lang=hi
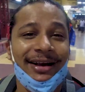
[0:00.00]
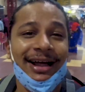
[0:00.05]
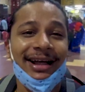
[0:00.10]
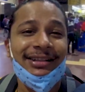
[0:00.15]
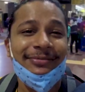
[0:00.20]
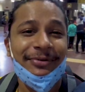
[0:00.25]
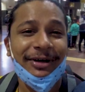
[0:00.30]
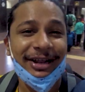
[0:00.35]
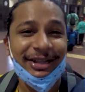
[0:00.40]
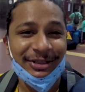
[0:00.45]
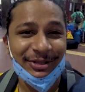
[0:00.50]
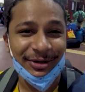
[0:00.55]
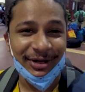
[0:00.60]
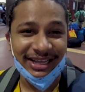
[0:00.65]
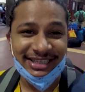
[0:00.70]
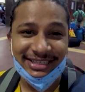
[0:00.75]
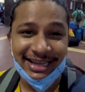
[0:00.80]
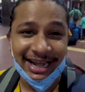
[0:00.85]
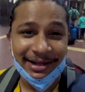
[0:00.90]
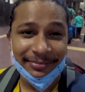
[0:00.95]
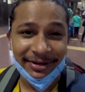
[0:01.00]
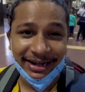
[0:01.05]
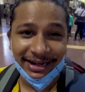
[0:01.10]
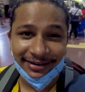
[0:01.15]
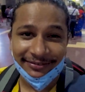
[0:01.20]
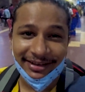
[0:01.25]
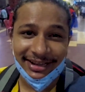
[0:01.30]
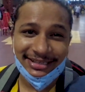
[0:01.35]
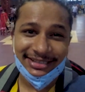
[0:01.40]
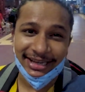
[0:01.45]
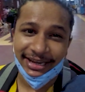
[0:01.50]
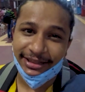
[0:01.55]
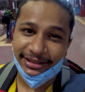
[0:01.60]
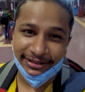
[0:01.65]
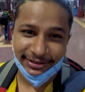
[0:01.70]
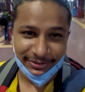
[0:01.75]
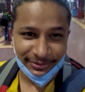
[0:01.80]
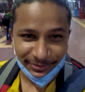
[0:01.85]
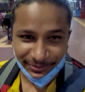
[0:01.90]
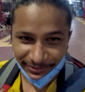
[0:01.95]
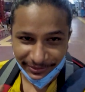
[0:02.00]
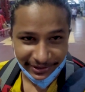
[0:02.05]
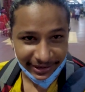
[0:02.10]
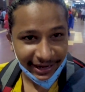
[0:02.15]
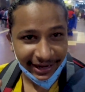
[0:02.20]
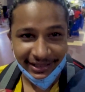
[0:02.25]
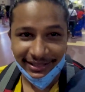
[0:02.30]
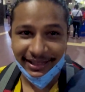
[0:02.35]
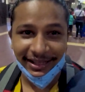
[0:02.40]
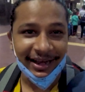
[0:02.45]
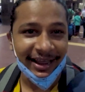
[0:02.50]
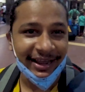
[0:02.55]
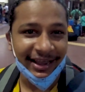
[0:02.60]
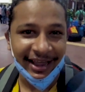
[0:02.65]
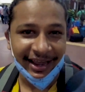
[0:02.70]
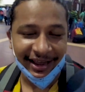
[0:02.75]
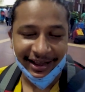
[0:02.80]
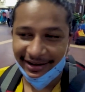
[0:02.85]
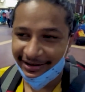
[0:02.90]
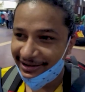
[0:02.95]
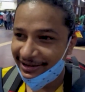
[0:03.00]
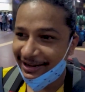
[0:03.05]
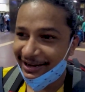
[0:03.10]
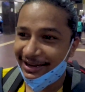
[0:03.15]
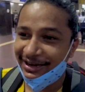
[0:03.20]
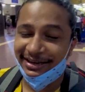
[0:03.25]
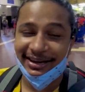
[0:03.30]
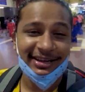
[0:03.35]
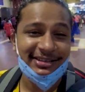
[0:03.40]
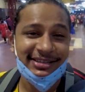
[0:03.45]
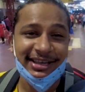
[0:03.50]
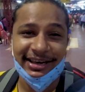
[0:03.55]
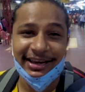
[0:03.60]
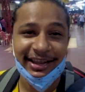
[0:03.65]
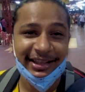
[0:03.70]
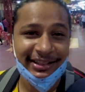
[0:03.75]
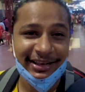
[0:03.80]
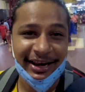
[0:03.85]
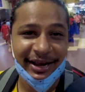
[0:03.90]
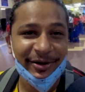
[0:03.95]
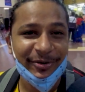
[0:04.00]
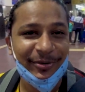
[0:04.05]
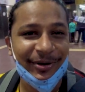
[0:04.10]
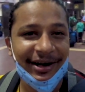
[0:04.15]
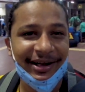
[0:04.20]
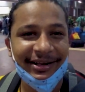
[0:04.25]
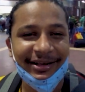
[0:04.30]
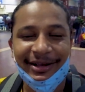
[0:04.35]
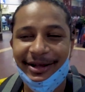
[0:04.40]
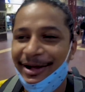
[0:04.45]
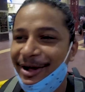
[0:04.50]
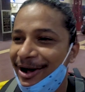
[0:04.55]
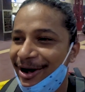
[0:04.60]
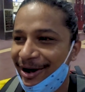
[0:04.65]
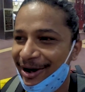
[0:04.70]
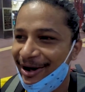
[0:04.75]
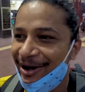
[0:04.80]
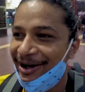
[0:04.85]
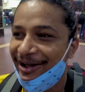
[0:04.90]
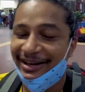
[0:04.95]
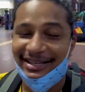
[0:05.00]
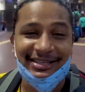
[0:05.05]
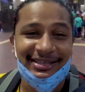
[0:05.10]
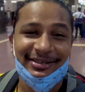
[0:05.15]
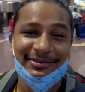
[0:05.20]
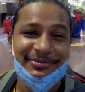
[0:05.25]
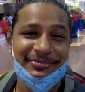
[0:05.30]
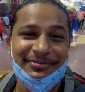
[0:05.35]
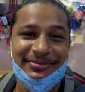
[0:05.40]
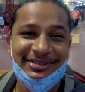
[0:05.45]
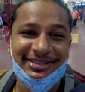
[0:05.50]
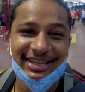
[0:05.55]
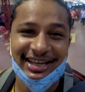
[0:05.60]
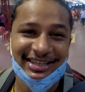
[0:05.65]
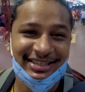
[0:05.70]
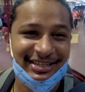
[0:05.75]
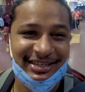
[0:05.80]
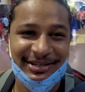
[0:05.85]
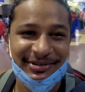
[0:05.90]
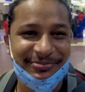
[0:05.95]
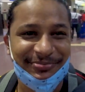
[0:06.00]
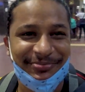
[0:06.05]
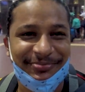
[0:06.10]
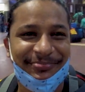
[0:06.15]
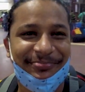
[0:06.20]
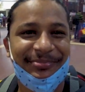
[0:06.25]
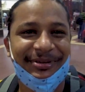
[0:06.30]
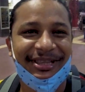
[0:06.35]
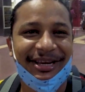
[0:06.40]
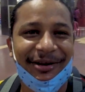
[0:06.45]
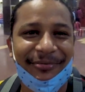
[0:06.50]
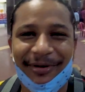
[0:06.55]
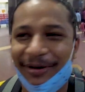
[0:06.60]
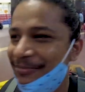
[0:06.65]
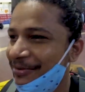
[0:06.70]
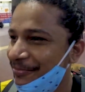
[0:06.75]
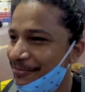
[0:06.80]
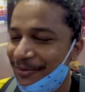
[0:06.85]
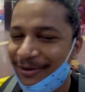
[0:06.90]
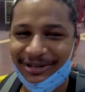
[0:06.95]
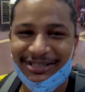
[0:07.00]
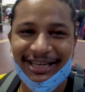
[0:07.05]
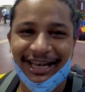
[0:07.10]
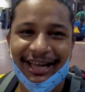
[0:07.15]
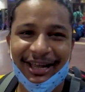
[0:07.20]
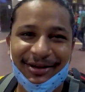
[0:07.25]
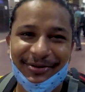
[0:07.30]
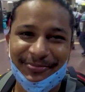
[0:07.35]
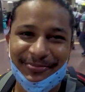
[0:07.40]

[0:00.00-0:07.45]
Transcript: रात भर तो एक्साइटमेंट की वजह से नींद ही नहीं आया ठीक है ठीक से नींद नहीं हुआ और जस्ट मतलब अभी पहुँचे